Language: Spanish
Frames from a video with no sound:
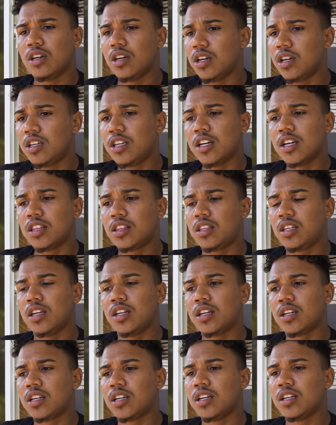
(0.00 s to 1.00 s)
Ella
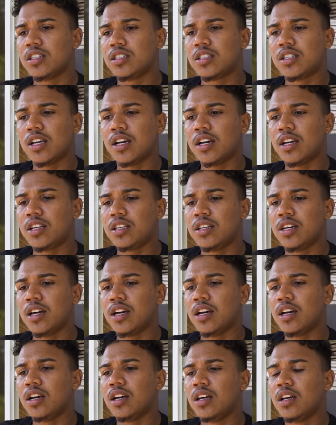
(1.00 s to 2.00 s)
tiene que estar
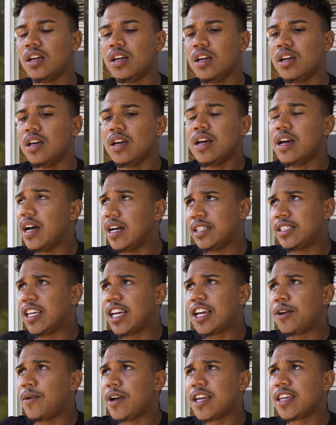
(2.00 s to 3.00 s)
ya. Hasta
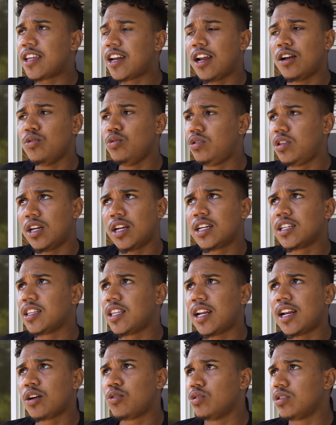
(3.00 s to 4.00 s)
que vaya a dar a luz, tiene que
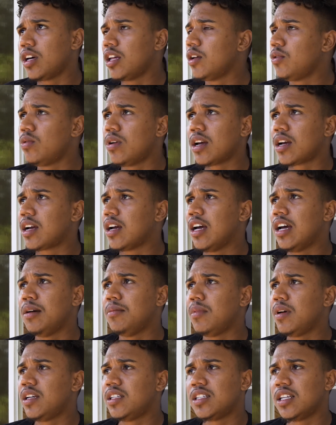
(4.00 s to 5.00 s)
estar acotada en una
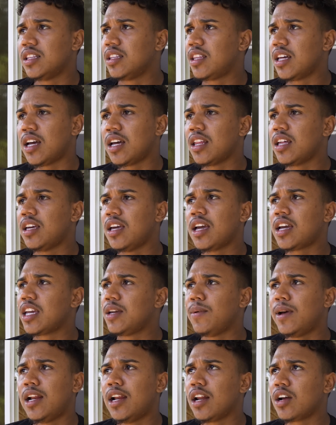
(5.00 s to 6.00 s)
cama y sentada. Y hay que
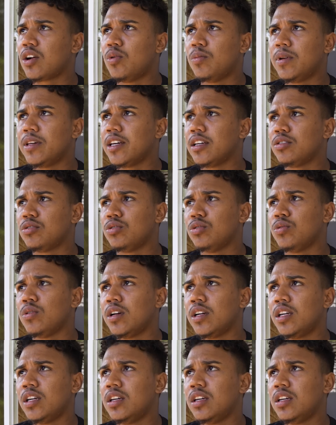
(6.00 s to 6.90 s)
llevarle la comida y todo ahí.